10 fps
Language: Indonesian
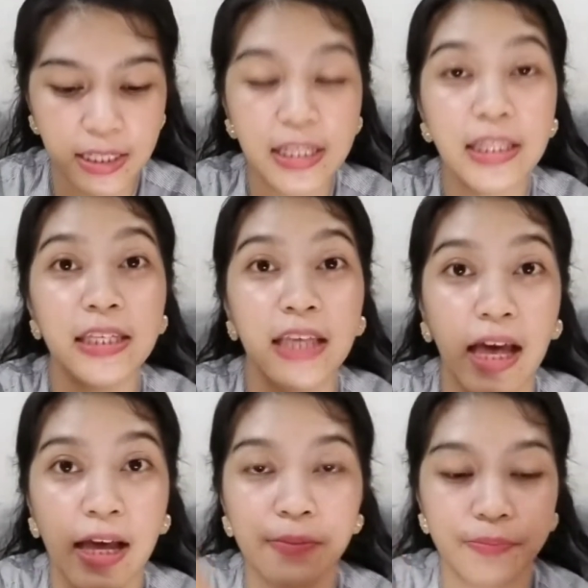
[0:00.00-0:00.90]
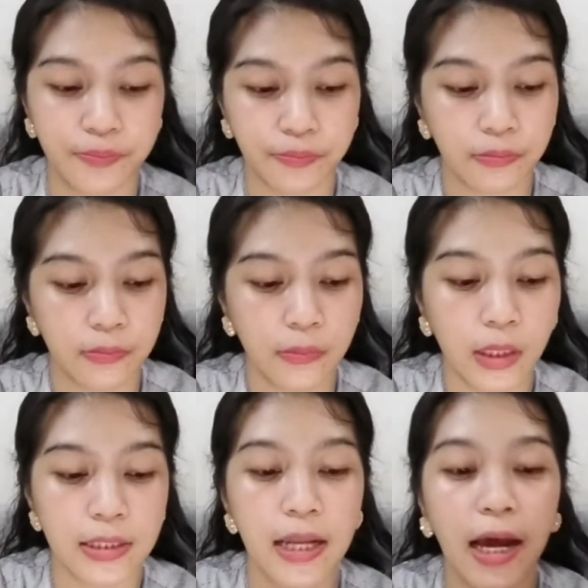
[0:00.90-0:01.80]
EDT-nya.
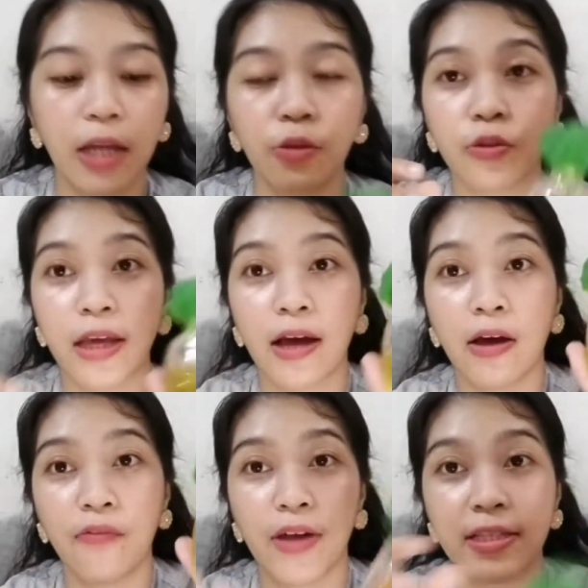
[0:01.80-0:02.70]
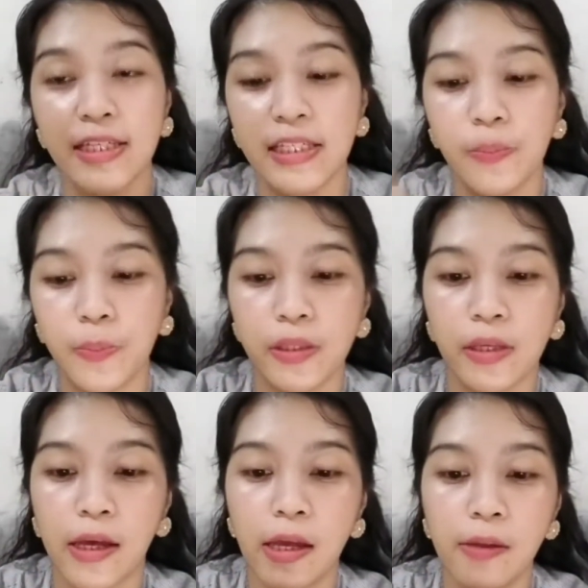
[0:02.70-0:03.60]
Sedangkan untuk yang versi
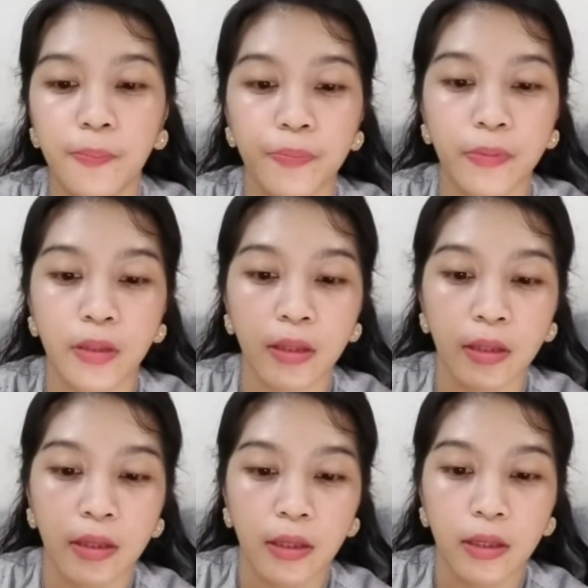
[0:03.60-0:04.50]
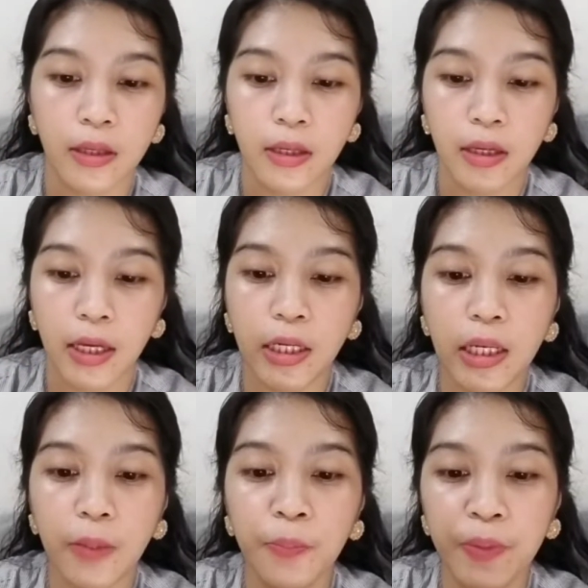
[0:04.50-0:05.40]
EDP-nya ini
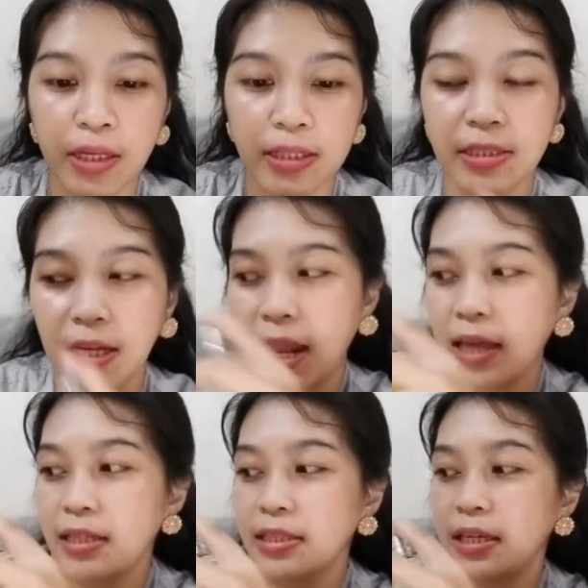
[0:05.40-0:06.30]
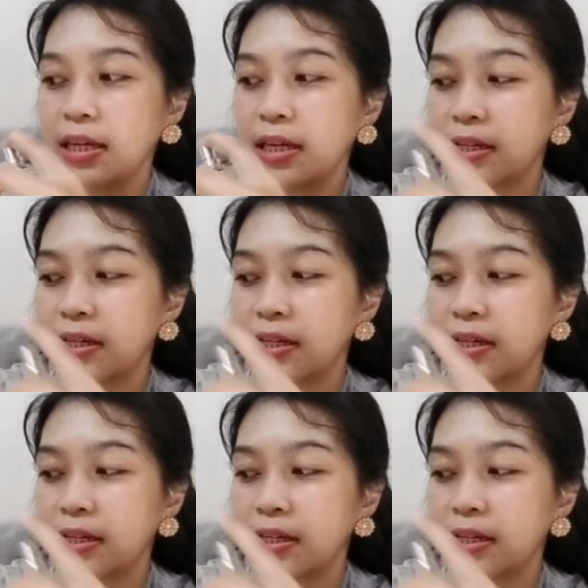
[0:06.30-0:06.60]
lebih kenceng lagi sih